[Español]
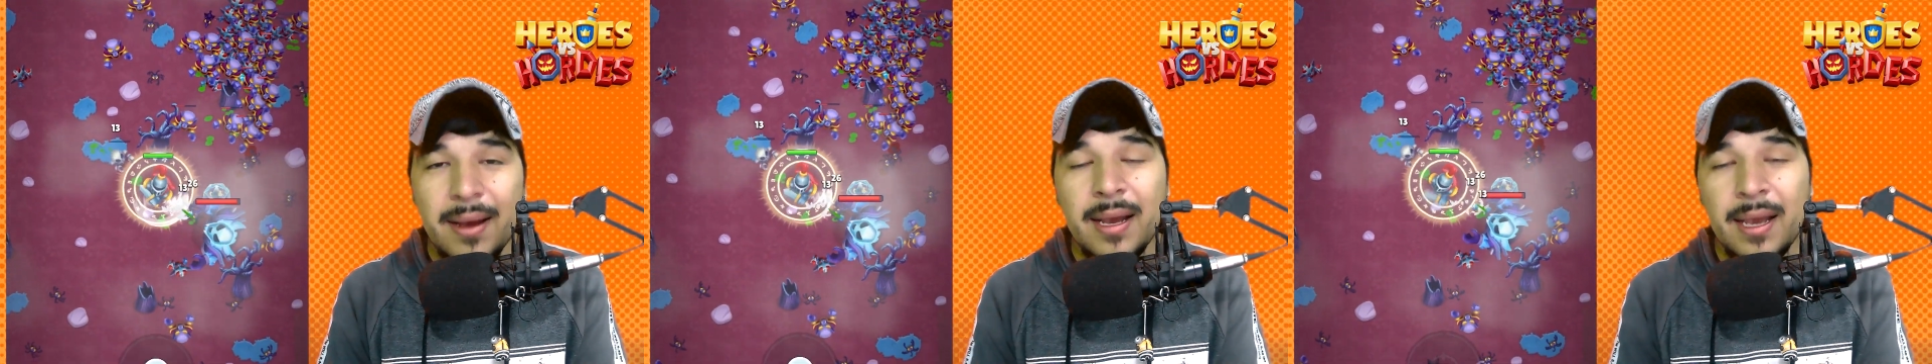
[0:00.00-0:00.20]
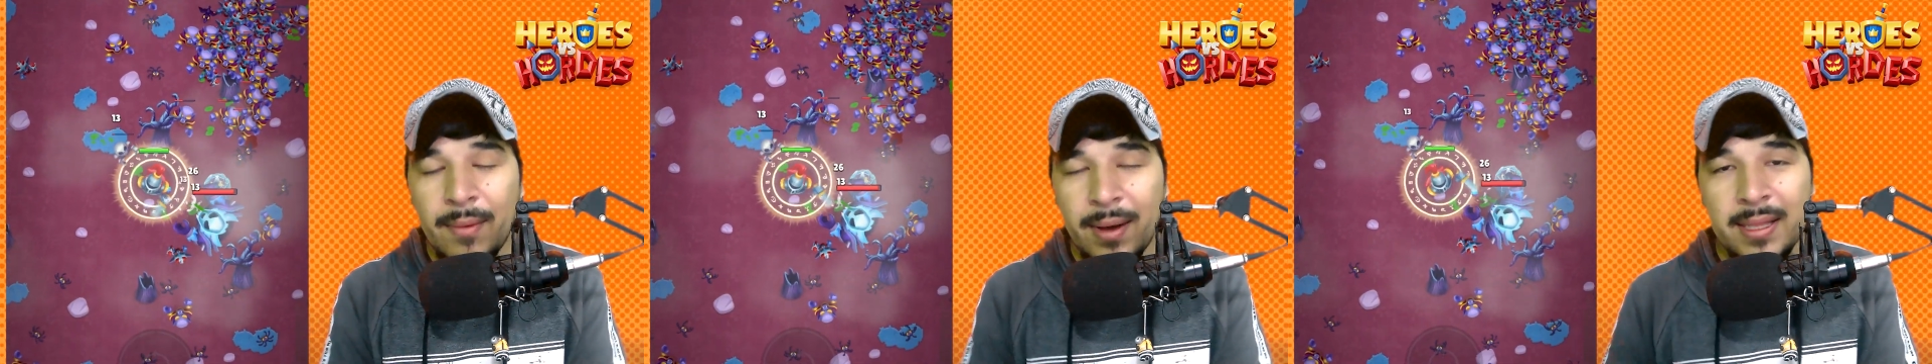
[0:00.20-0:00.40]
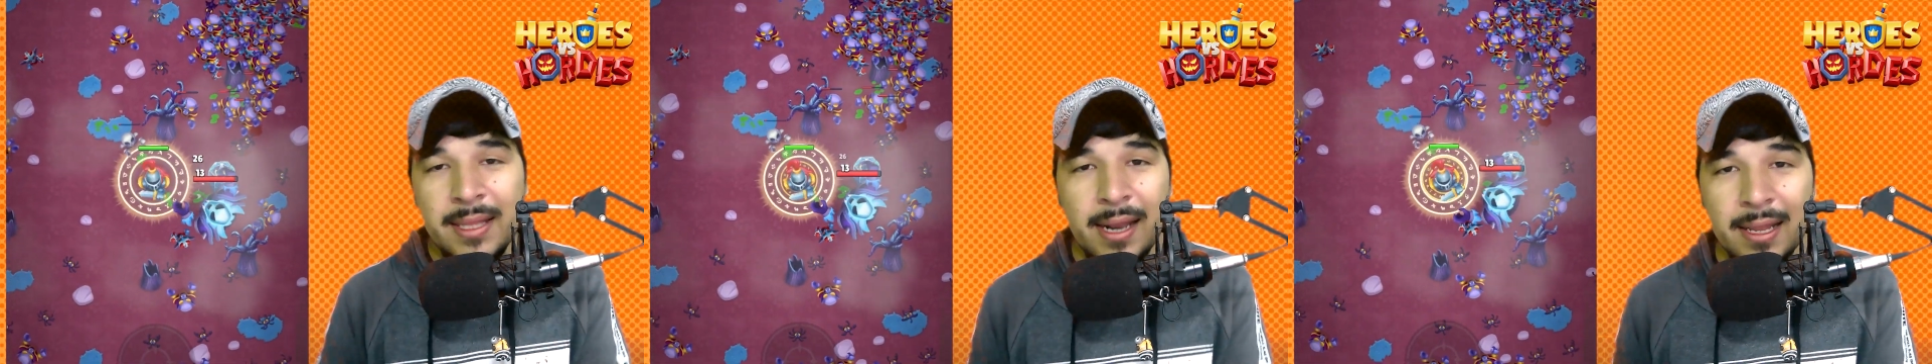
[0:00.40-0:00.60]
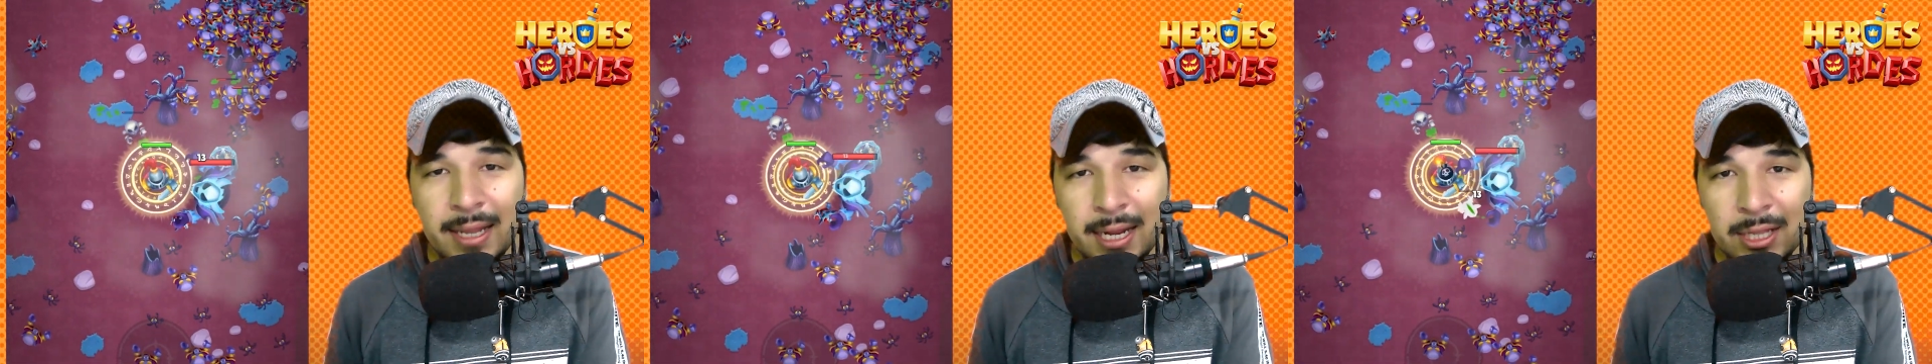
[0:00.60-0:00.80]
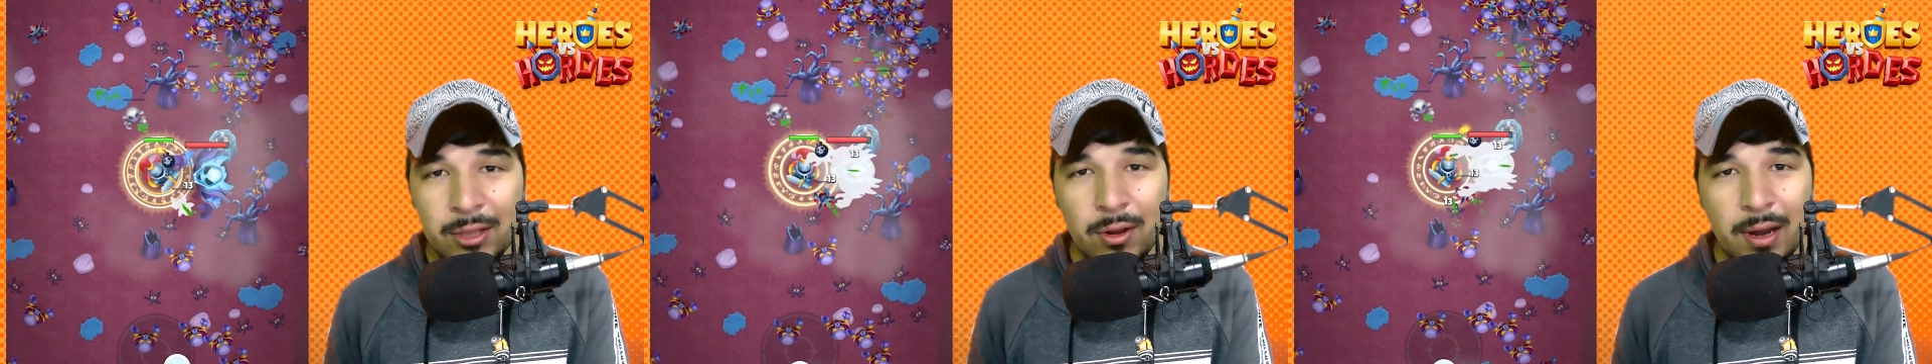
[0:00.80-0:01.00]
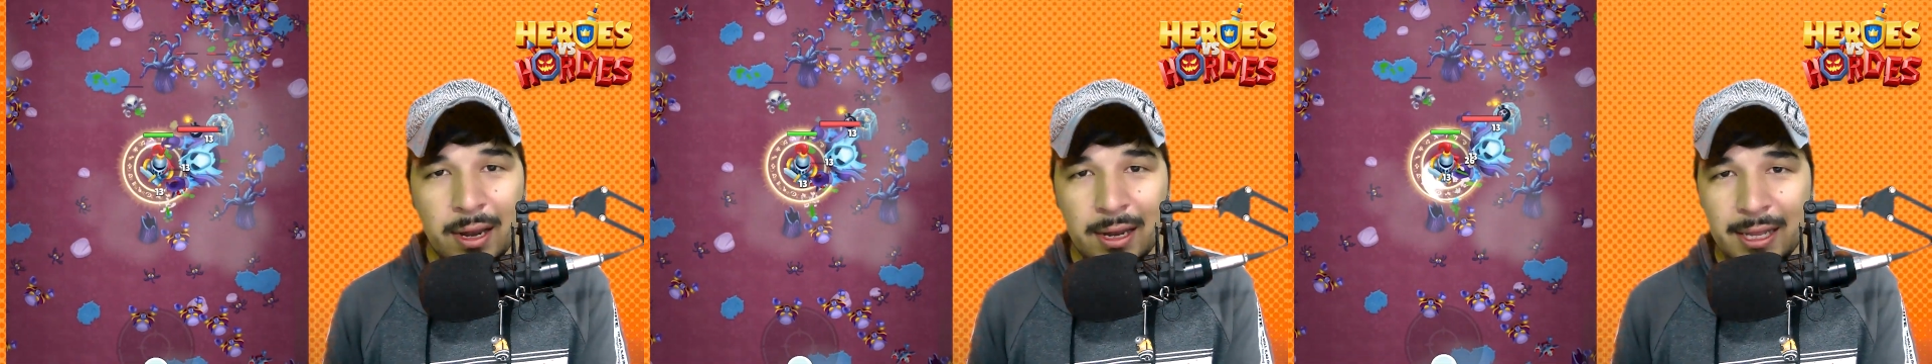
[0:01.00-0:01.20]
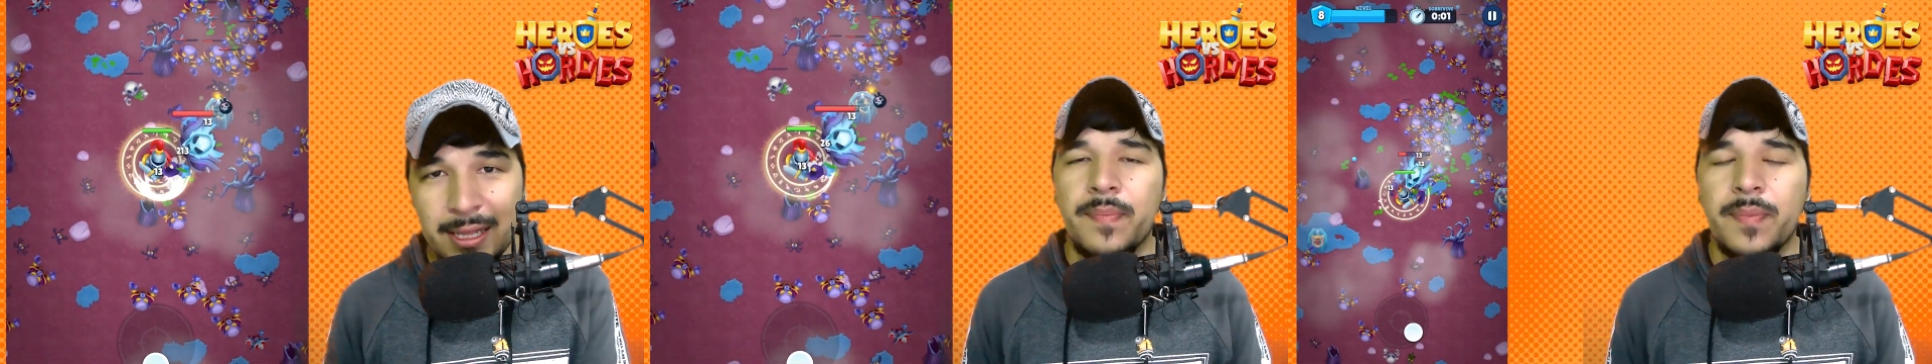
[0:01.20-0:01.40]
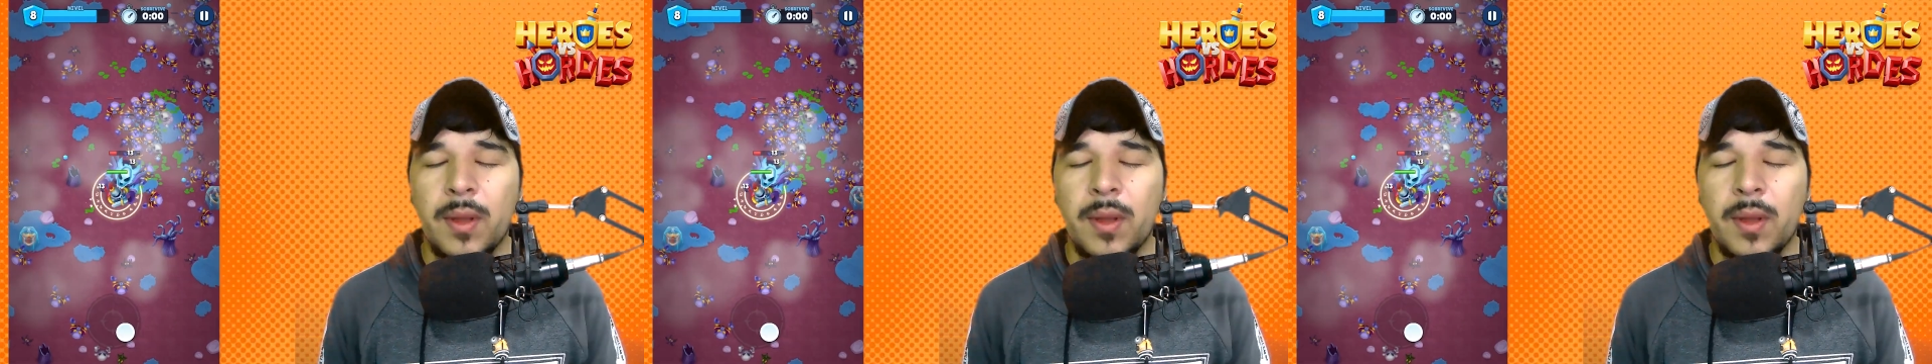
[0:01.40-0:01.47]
que va a estar atacando el Elite.